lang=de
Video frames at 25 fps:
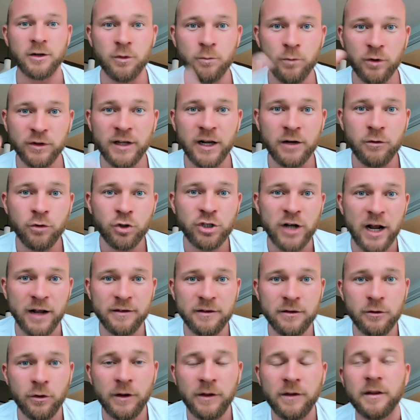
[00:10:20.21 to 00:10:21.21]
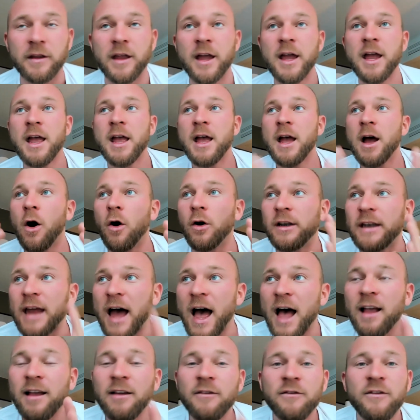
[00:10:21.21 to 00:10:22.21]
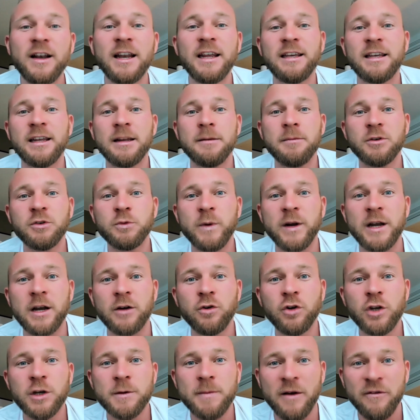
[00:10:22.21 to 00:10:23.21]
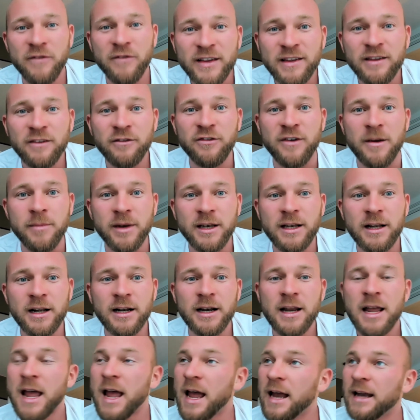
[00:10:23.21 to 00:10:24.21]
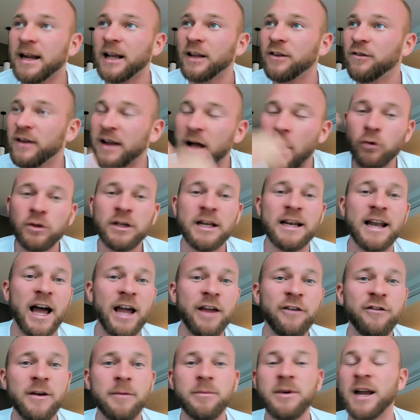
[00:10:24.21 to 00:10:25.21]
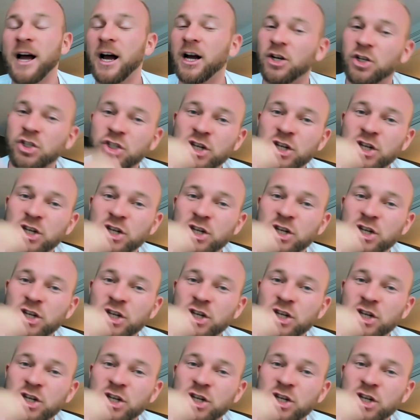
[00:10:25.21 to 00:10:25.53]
Du musst halt nur Chancen nutzen. Und da will ich dementsprechend natürlich immer Wissen vermitteln, deswegen auch die Live-Webinare.